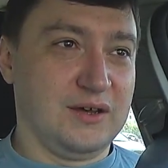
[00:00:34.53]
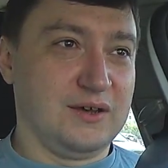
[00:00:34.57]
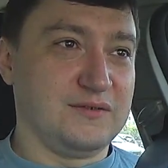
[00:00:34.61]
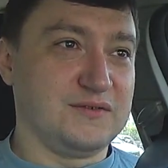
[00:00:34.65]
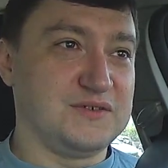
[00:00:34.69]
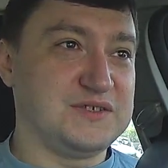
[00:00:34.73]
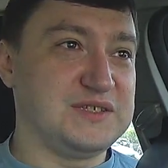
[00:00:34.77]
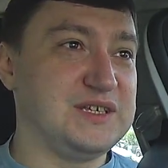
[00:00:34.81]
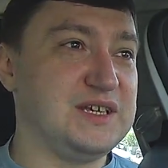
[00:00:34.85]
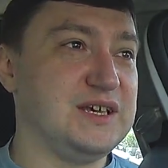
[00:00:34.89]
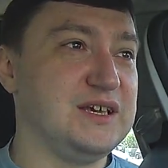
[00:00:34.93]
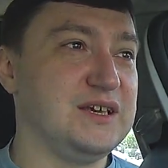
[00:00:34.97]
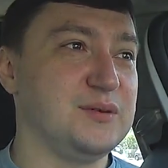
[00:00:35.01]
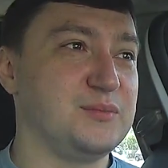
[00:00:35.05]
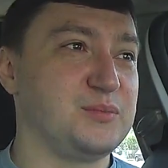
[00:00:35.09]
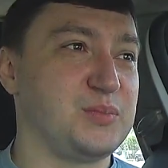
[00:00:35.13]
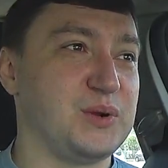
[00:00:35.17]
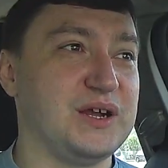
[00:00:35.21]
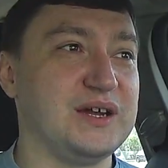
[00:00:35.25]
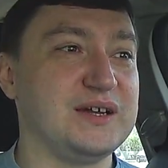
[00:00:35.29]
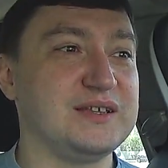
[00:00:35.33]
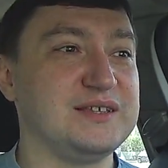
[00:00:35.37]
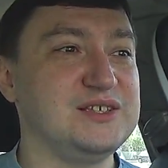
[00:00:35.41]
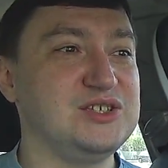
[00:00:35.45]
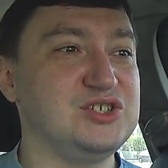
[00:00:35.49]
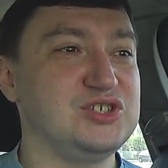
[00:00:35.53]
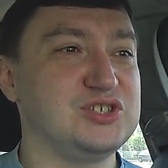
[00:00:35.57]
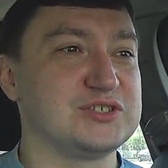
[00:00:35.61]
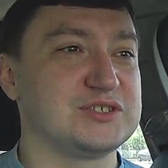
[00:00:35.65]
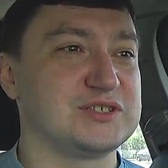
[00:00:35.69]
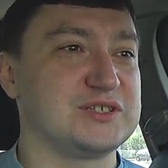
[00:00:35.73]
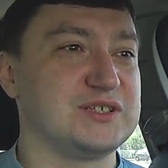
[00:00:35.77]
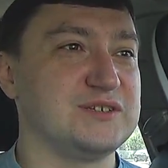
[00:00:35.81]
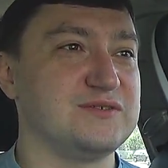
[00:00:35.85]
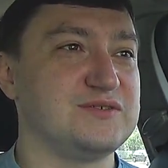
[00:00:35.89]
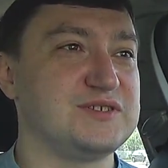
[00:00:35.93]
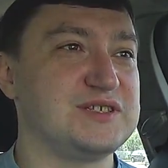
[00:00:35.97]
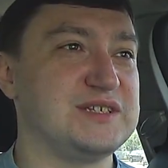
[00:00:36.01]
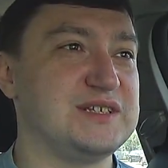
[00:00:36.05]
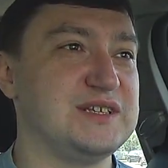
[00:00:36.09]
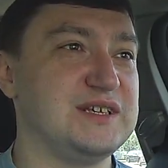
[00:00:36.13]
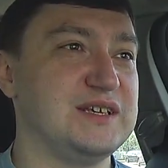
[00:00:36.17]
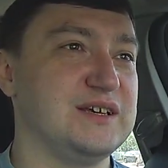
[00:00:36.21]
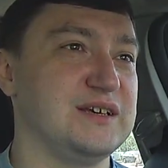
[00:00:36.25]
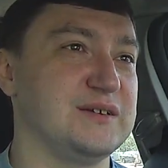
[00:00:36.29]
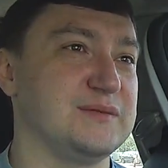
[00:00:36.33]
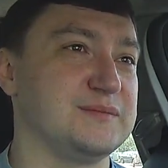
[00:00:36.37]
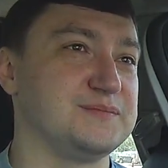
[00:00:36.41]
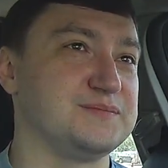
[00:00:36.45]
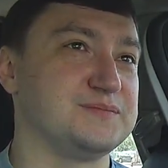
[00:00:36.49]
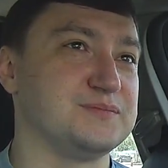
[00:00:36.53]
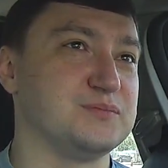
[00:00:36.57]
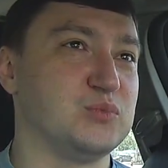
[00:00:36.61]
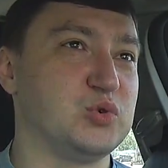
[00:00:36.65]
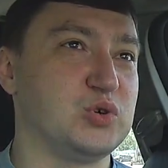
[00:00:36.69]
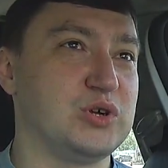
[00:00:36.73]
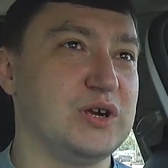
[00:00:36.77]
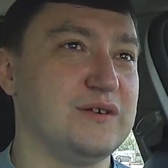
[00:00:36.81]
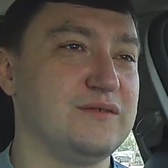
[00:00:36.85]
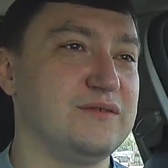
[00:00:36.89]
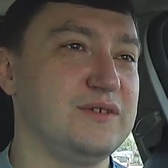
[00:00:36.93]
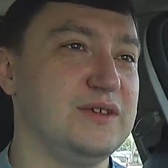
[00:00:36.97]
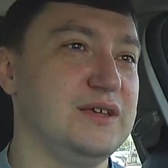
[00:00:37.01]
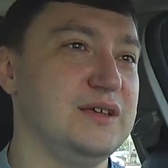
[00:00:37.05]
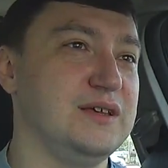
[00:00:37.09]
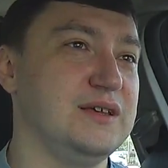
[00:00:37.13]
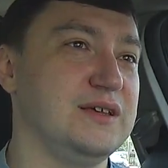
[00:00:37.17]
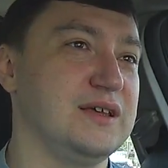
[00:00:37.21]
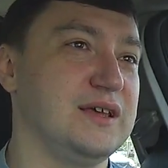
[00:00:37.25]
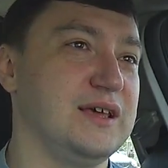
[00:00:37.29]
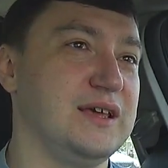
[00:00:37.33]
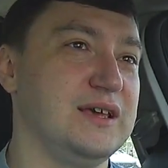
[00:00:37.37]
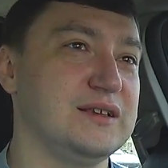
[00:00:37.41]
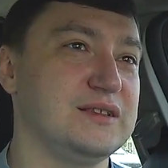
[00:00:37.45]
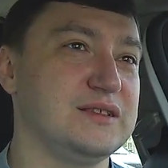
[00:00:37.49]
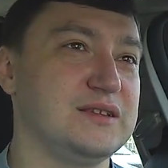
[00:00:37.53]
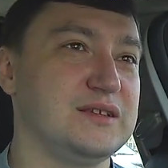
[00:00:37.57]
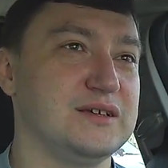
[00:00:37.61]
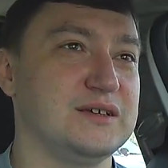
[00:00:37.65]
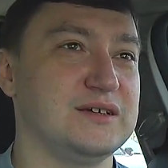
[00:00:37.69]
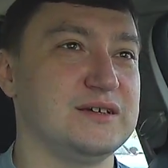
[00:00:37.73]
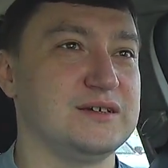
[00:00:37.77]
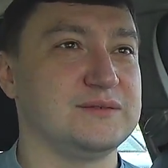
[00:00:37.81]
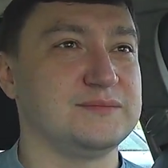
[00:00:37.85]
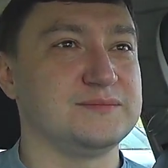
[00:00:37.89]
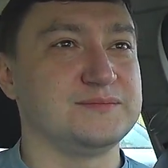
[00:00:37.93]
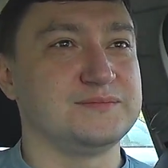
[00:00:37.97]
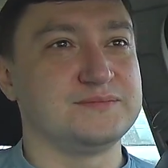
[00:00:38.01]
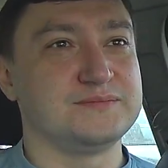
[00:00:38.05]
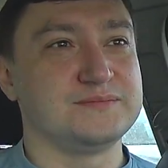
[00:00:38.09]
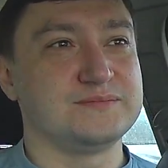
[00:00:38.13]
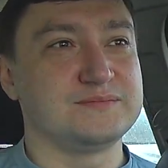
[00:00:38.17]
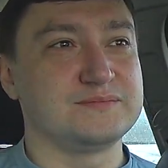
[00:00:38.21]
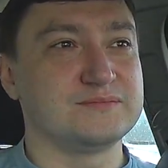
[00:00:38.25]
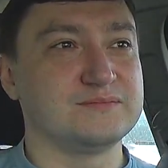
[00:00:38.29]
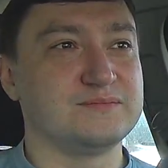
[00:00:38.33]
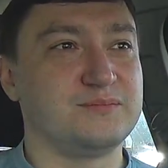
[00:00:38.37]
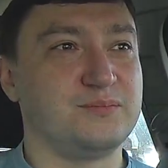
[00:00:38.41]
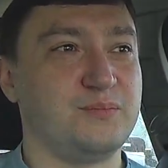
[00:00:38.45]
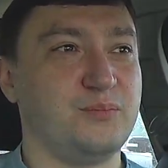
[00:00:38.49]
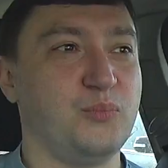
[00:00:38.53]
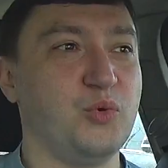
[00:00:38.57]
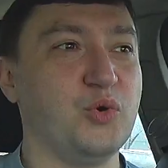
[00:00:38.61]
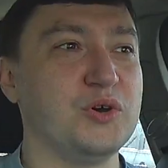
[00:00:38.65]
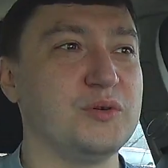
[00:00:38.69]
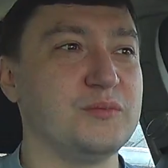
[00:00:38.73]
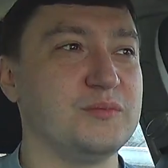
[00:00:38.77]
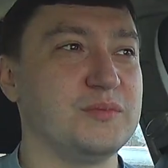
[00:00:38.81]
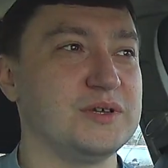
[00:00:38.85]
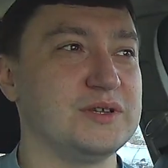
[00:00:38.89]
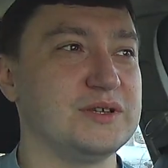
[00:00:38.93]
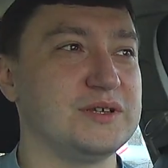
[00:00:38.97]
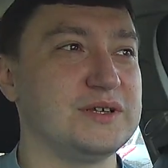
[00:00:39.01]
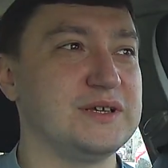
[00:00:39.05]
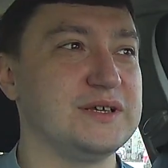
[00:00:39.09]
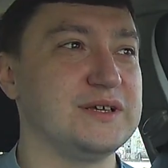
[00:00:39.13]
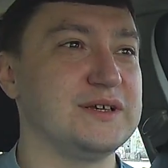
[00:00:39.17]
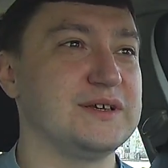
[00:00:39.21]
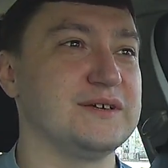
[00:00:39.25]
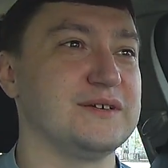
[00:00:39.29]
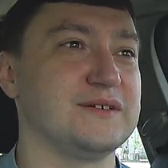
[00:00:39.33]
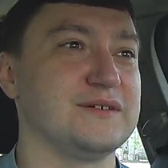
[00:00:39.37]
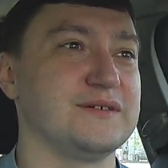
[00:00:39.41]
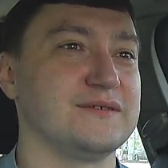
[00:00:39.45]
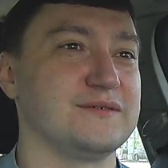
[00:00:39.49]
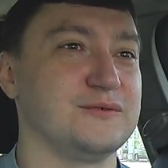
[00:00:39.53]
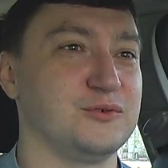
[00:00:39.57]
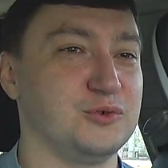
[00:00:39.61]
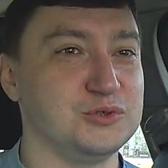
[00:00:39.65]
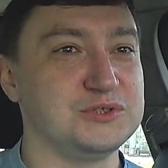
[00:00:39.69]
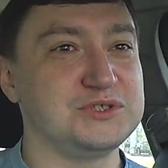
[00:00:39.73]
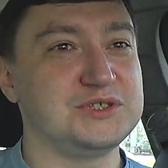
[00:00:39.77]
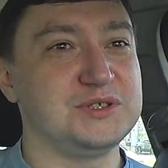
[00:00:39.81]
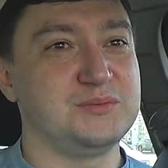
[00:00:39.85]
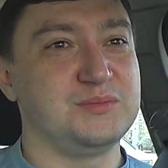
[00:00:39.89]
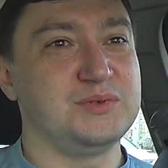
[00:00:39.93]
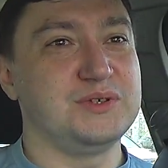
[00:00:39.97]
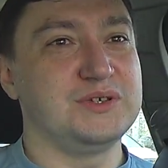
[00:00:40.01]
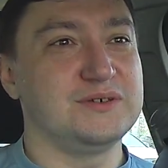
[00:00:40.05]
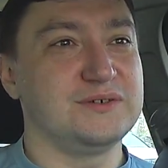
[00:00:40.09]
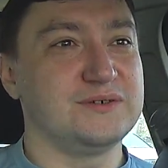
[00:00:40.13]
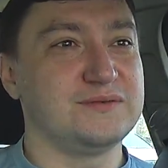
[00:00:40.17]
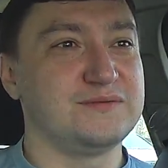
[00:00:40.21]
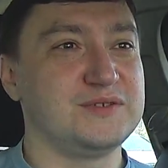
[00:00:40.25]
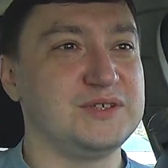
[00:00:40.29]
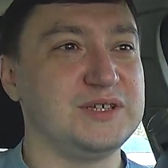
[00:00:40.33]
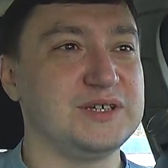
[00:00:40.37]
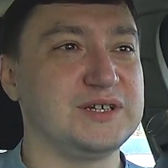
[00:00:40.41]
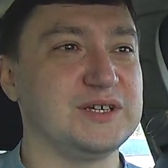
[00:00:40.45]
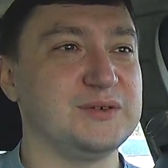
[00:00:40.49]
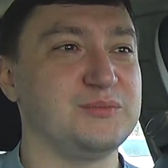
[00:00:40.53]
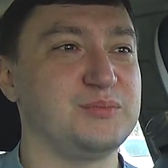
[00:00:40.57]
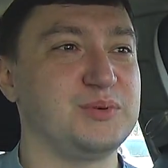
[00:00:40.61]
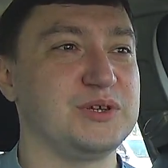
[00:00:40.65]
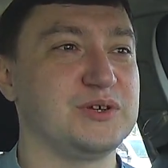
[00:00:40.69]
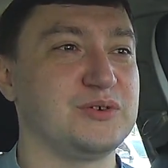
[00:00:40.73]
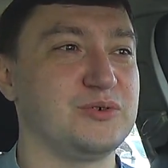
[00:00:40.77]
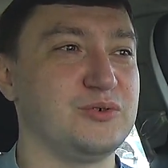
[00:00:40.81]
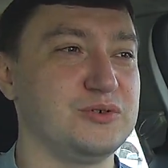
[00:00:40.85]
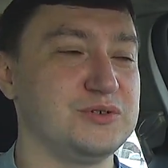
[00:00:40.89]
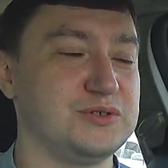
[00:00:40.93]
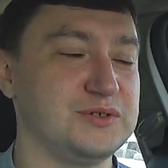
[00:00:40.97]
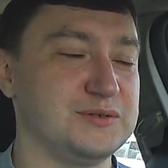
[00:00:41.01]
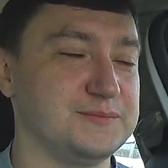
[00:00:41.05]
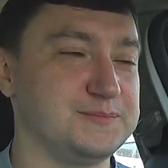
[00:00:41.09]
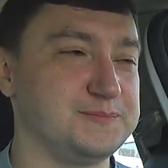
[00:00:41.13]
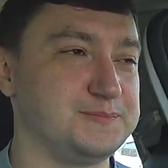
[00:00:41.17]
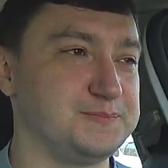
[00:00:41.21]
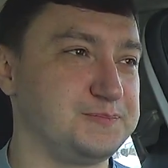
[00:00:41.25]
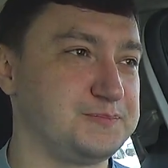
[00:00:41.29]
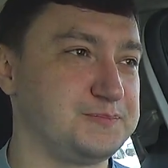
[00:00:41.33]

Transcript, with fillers: Все, практически все муравьи – это пойманные особи в дикой природе.